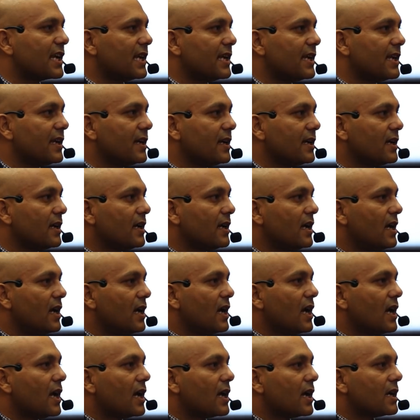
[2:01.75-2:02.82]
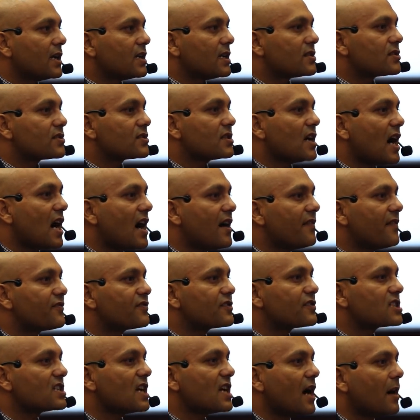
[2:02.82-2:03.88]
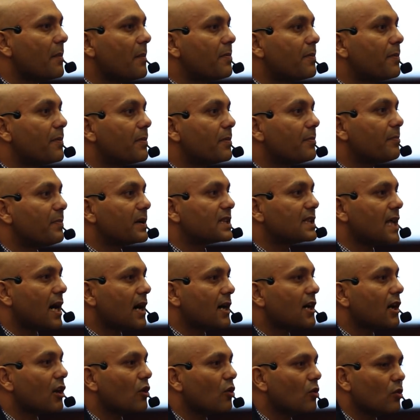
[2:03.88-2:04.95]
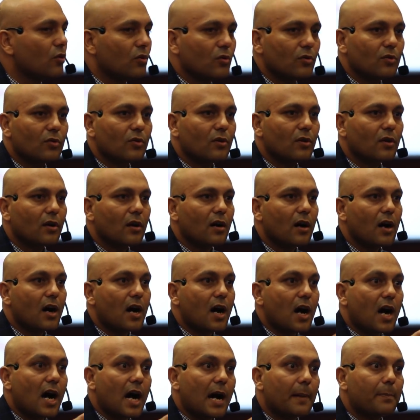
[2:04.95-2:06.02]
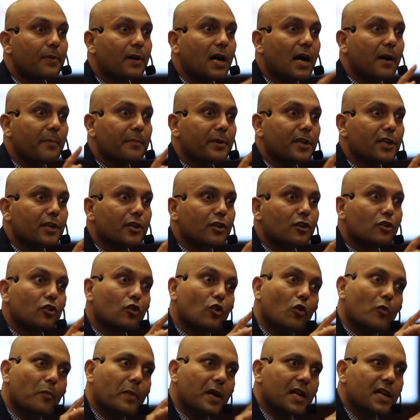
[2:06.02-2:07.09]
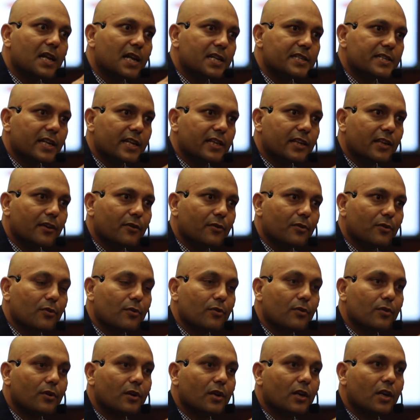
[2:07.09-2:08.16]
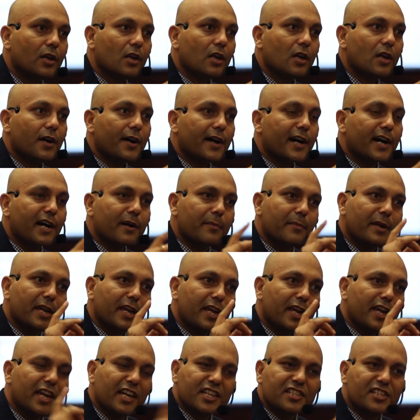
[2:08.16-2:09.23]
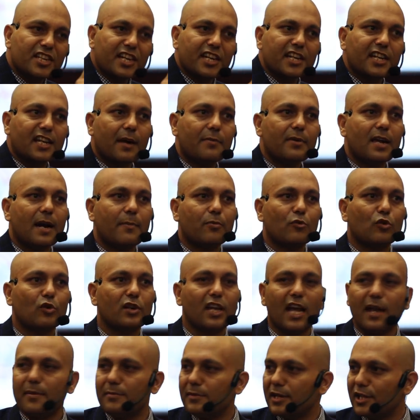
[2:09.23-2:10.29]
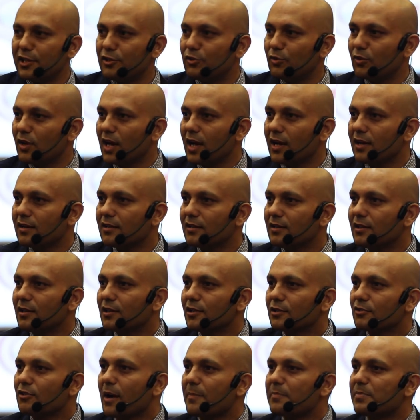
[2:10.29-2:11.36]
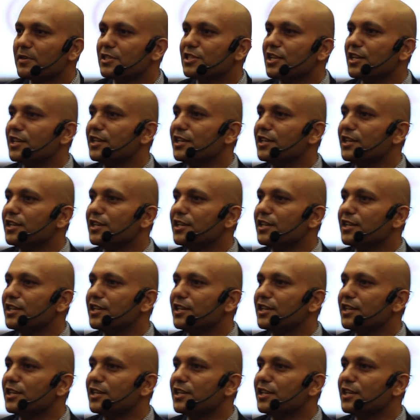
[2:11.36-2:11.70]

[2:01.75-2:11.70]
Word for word: के लिए साफ साफ पता कर लो आप अमीर क्यों बनना चाहते हो अगर मैं एक सेकंड का भी आपको टाइम नहीं दूँ ना तो आप में से